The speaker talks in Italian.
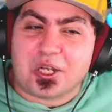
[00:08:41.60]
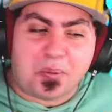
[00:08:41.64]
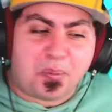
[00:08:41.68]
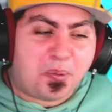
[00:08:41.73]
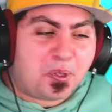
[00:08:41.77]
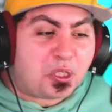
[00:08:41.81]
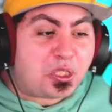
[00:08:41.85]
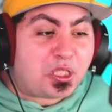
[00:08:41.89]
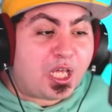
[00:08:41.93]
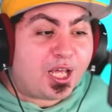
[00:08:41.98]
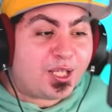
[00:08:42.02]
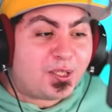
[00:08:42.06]
che ti ho
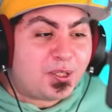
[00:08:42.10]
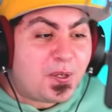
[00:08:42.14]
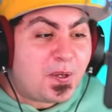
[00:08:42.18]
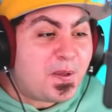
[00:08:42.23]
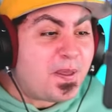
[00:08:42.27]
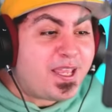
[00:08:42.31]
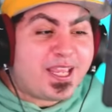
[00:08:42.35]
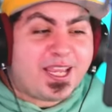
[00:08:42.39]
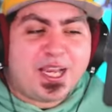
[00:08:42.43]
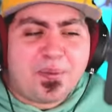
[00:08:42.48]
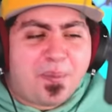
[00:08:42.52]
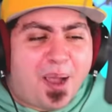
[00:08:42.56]
portato?
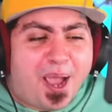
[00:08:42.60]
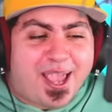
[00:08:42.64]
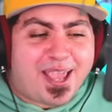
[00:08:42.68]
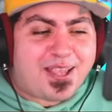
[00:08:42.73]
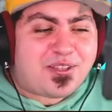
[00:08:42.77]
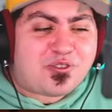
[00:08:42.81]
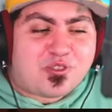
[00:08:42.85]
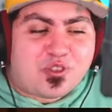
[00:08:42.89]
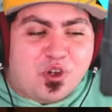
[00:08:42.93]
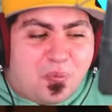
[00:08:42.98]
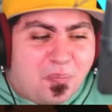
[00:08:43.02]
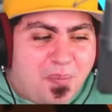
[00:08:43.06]
Il
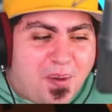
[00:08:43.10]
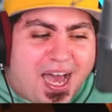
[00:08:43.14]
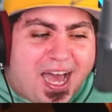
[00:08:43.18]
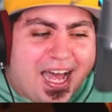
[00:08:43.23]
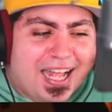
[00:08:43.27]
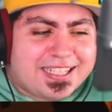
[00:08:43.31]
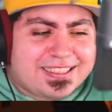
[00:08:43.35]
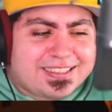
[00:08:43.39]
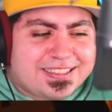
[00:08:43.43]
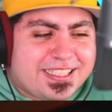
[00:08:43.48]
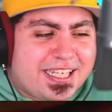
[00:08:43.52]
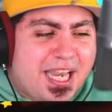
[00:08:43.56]
maestro
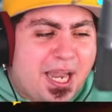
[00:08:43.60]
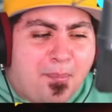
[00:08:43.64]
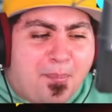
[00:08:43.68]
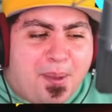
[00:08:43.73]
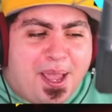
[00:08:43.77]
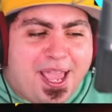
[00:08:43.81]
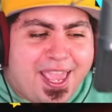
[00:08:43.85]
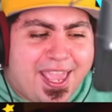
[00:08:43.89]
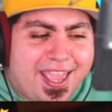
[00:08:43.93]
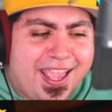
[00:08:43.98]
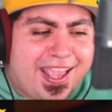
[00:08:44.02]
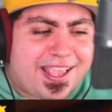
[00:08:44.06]
Baldi, la
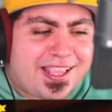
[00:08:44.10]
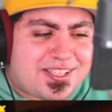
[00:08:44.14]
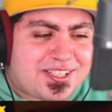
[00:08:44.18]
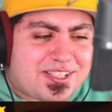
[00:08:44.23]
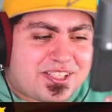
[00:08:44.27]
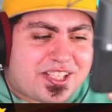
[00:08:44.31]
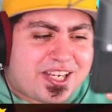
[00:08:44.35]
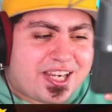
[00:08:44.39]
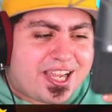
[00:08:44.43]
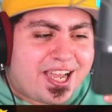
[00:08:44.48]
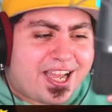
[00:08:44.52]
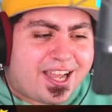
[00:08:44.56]

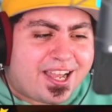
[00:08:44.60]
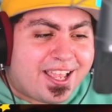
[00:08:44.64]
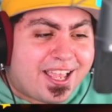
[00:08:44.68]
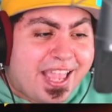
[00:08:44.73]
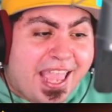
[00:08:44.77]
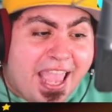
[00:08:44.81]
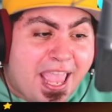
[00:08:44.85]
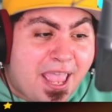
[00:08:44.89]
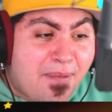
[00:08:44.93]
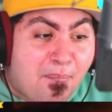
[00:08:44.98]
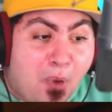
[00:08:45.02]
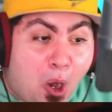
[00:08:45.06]
maestra.
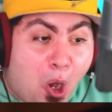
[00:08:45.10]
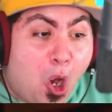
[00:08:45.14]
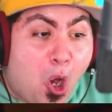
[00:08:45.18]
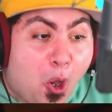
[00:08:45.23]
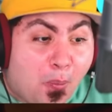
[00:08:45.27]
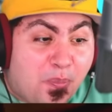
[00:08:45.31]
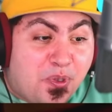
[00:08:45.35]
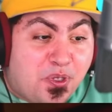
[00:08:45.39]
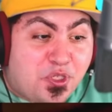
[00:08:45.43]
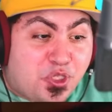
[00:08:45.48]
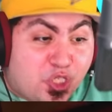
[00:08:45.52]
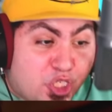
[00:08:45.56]
Eh,
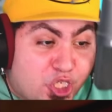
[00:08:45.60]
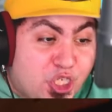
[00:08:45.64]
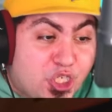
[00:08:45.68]
mommi,